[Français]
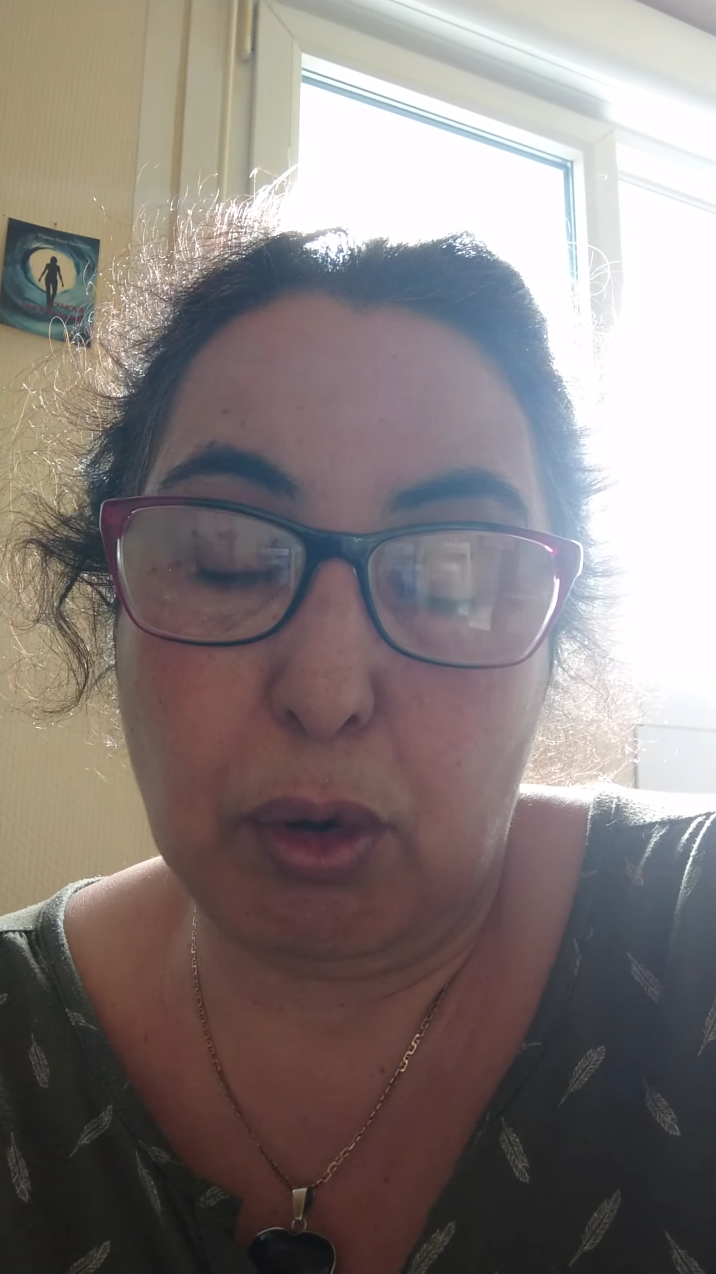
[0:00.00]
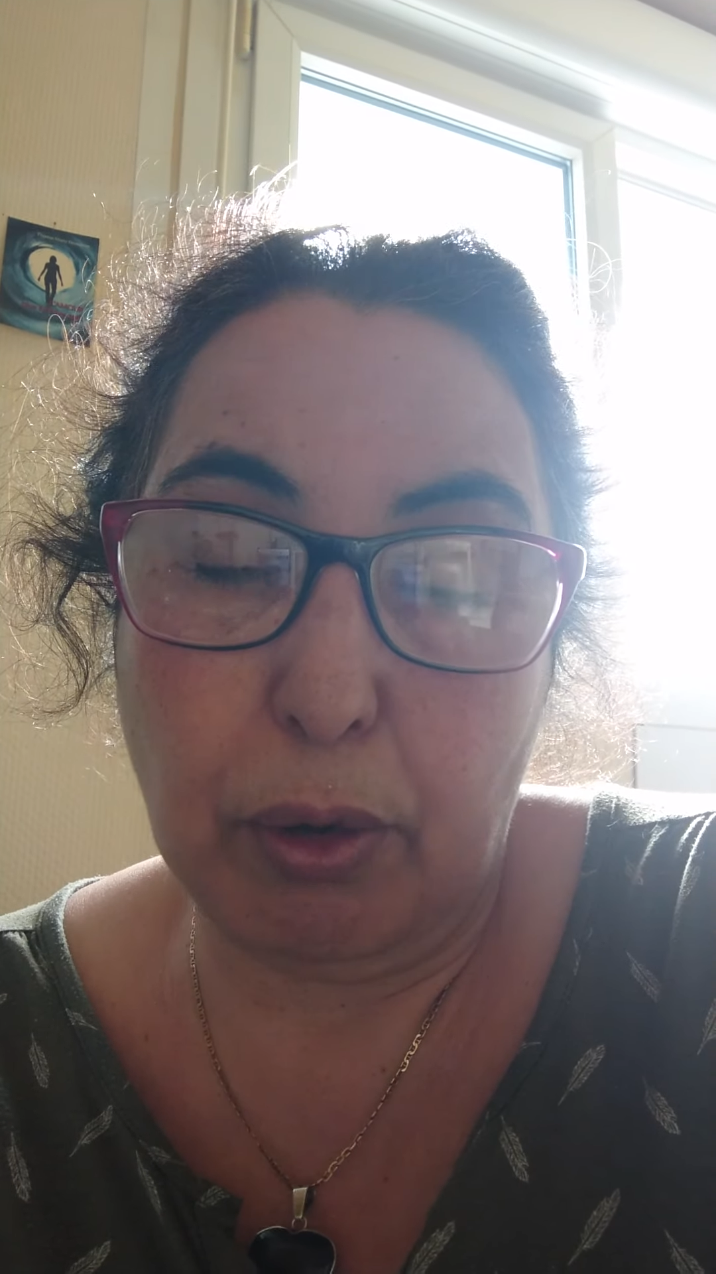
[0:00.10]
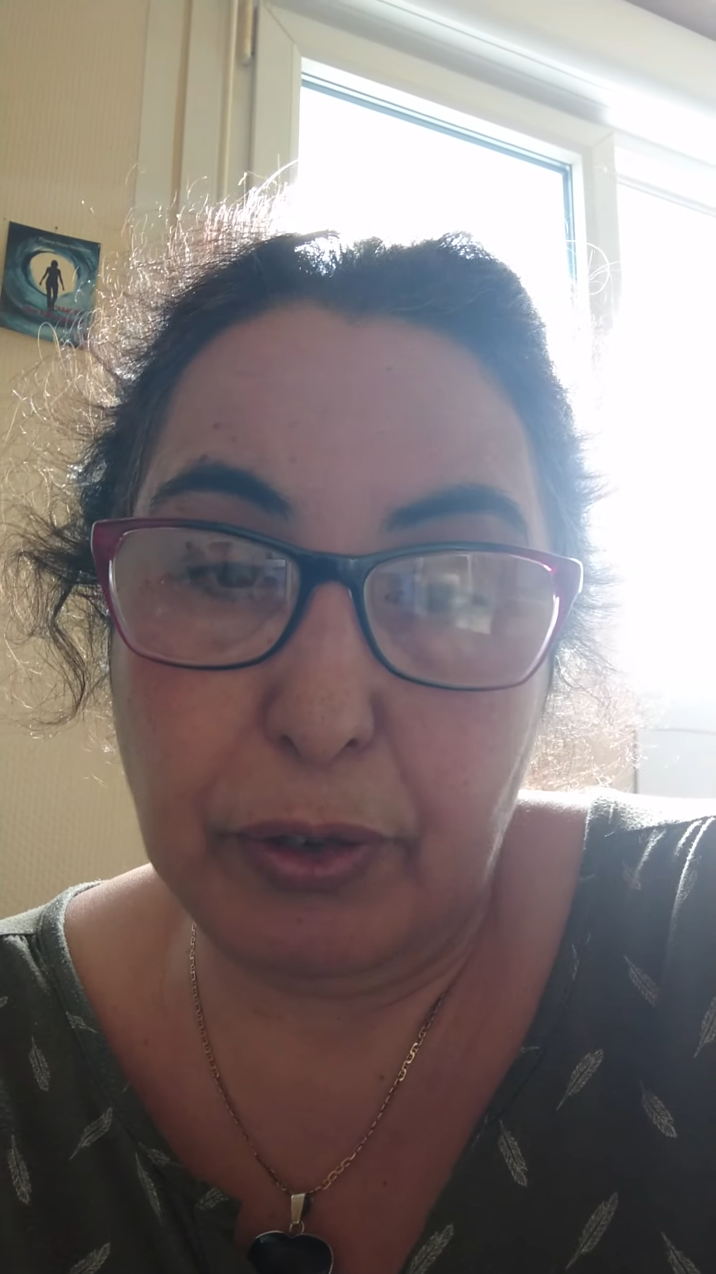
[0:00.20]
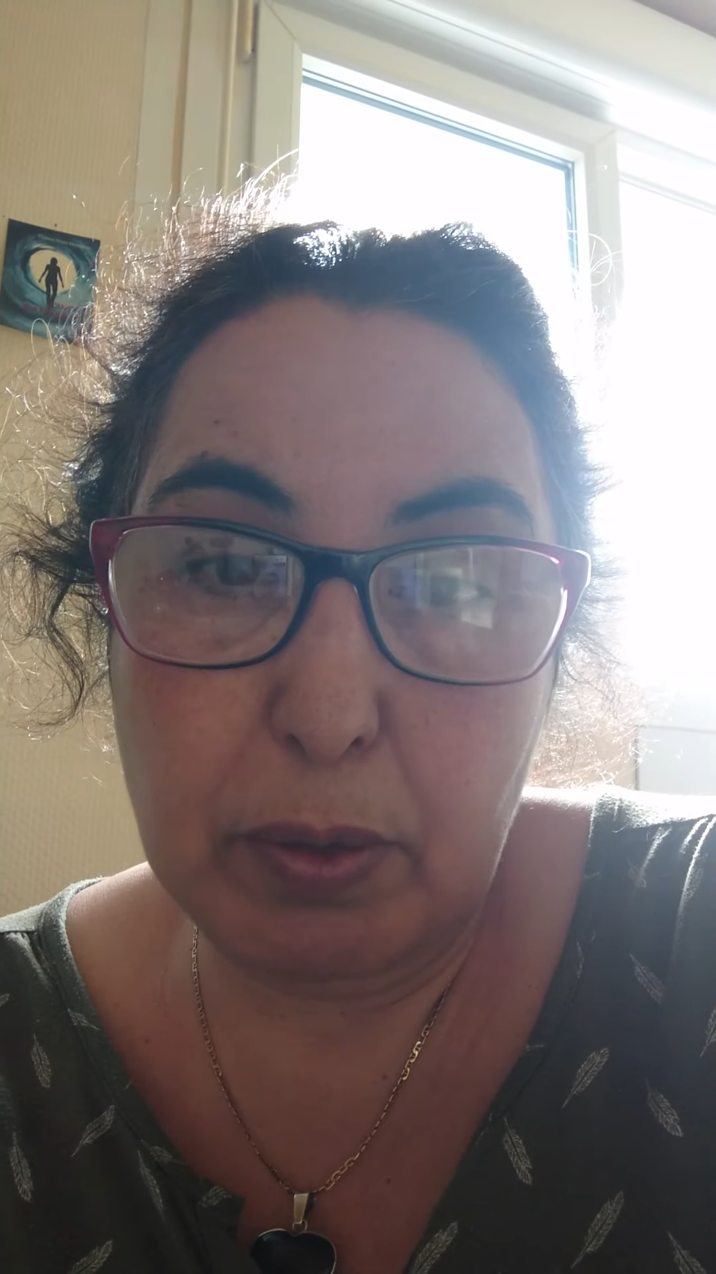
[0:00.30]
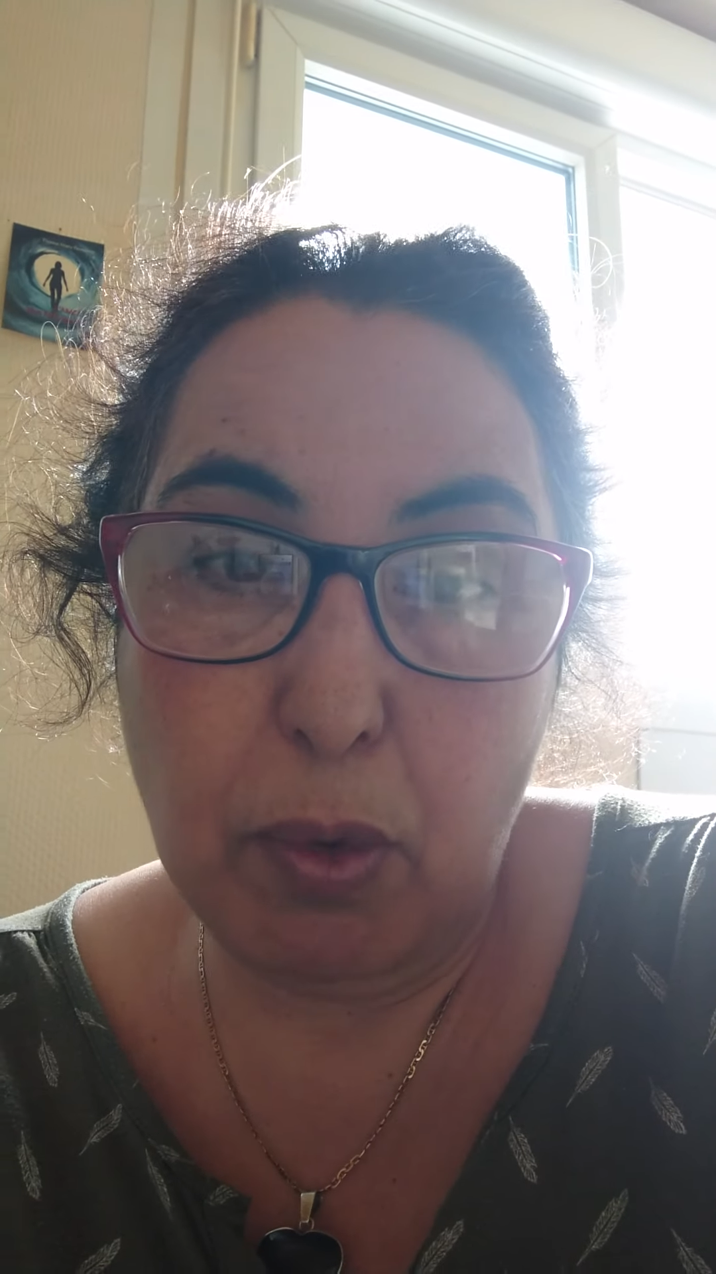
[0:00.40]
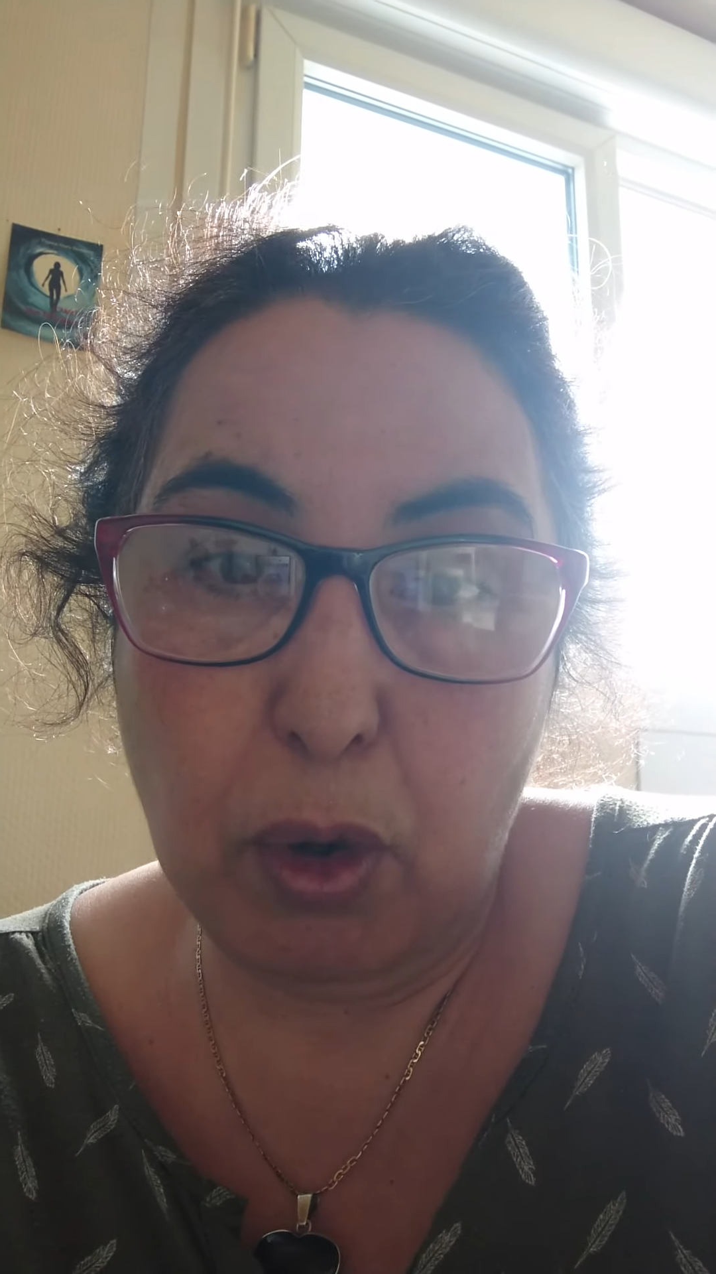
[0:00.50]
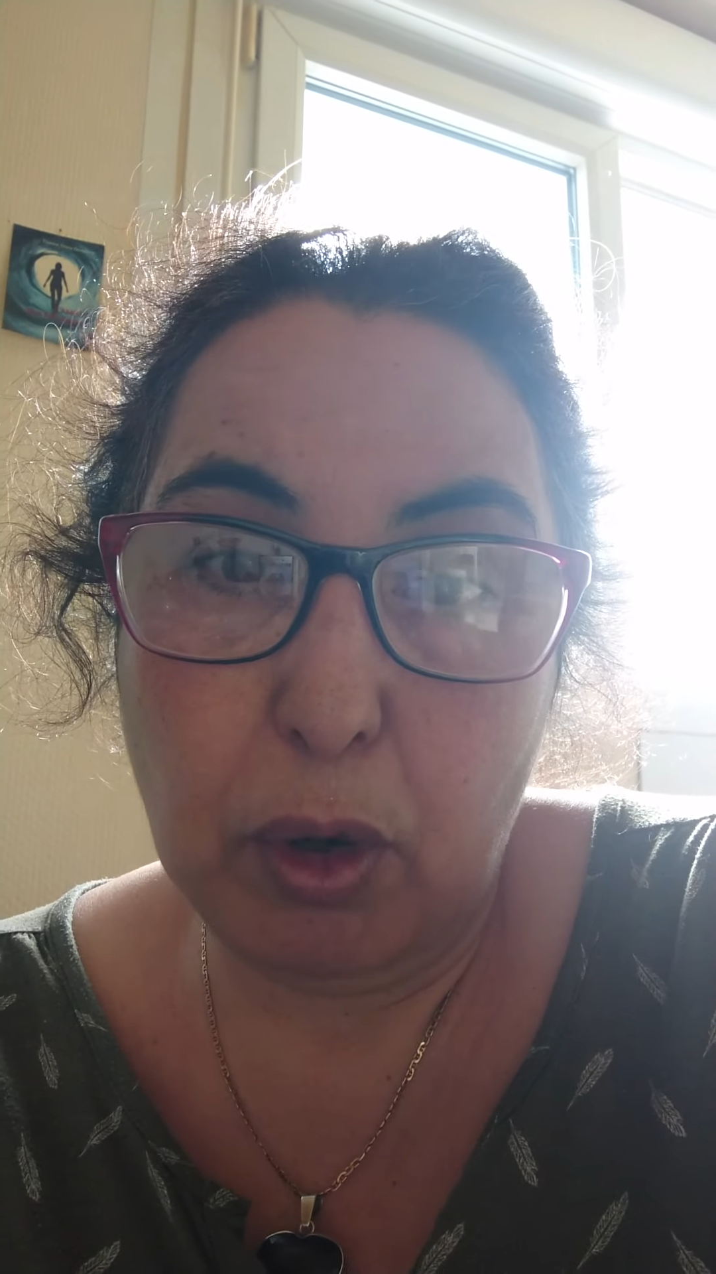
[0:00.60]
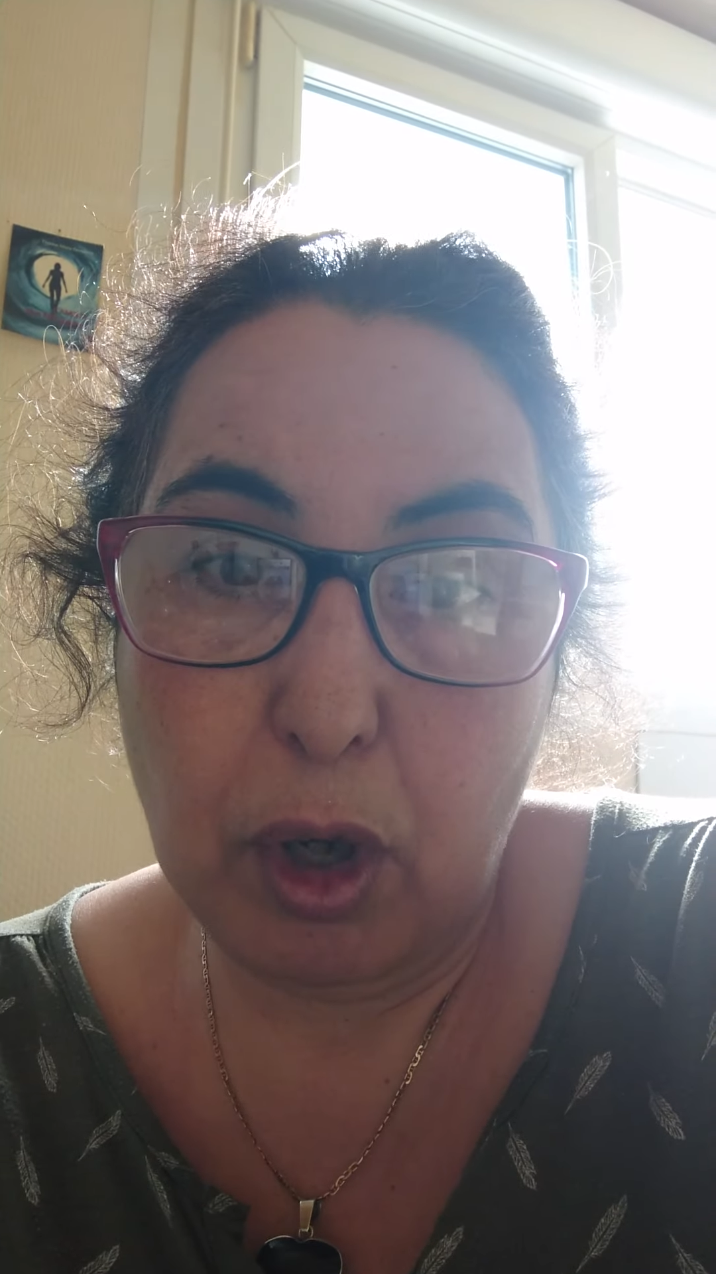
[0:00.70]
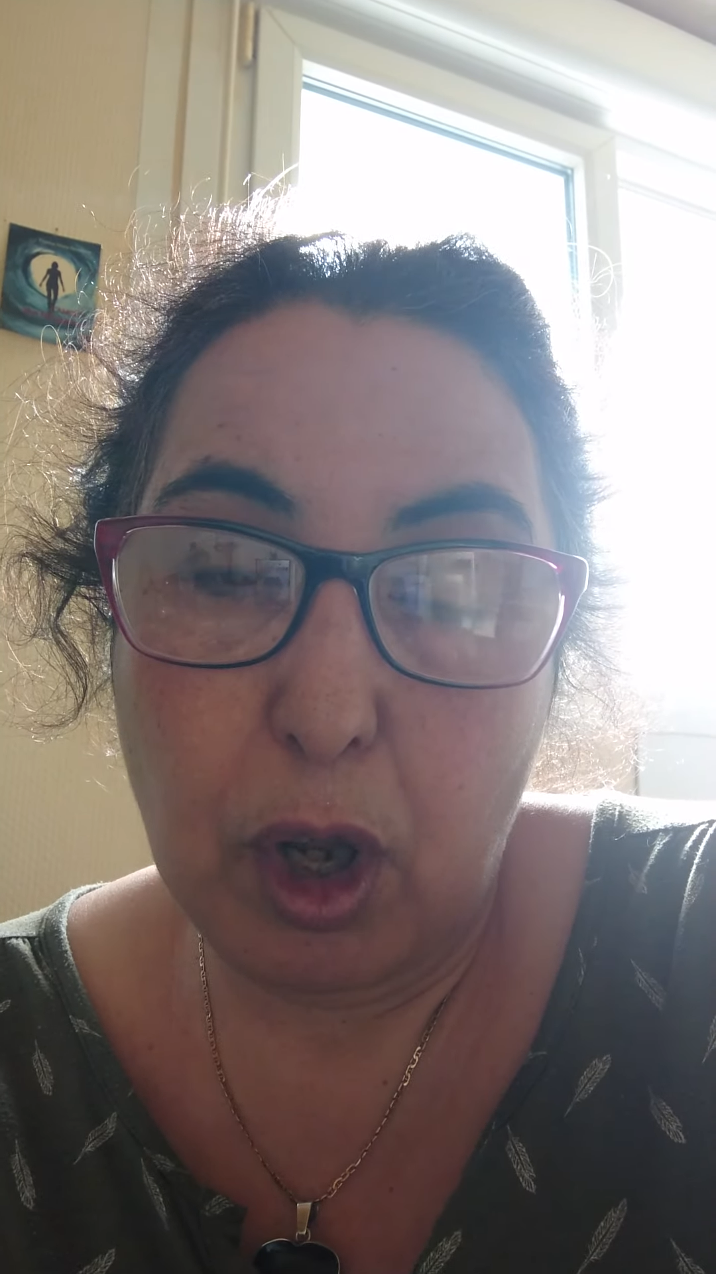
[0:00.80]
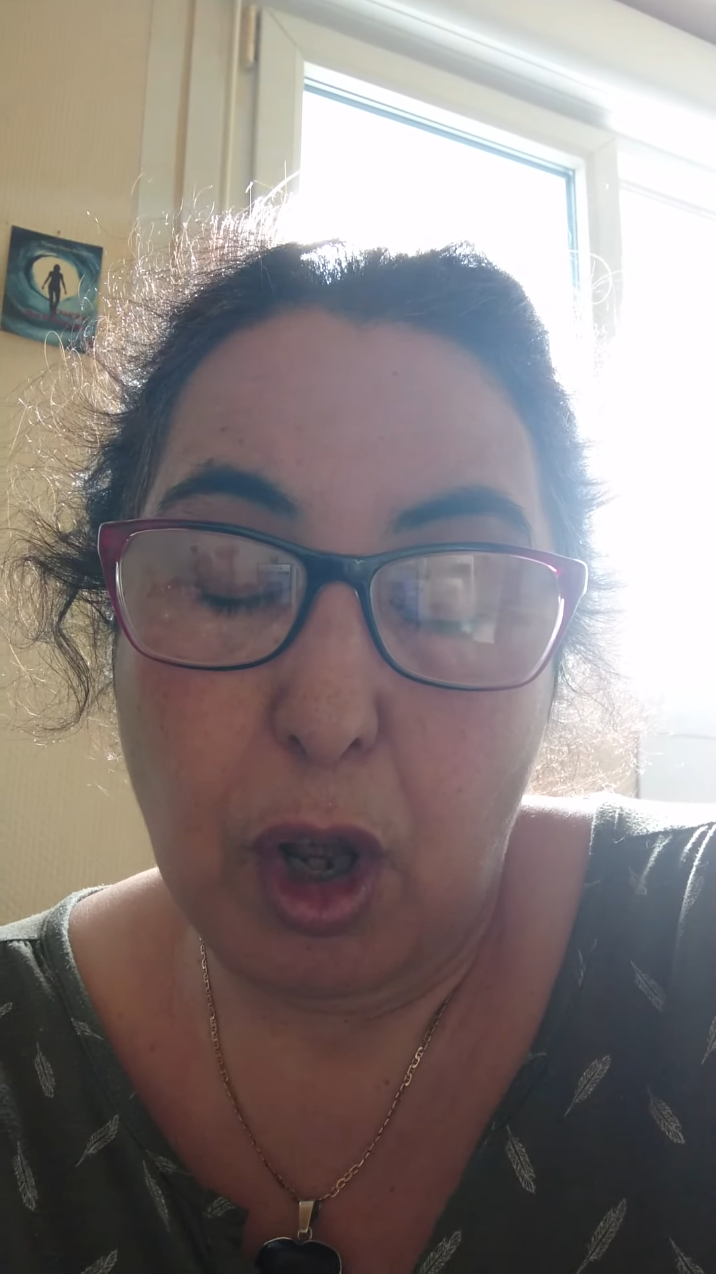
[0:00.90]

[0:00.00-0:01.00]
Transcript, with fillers: en confinement,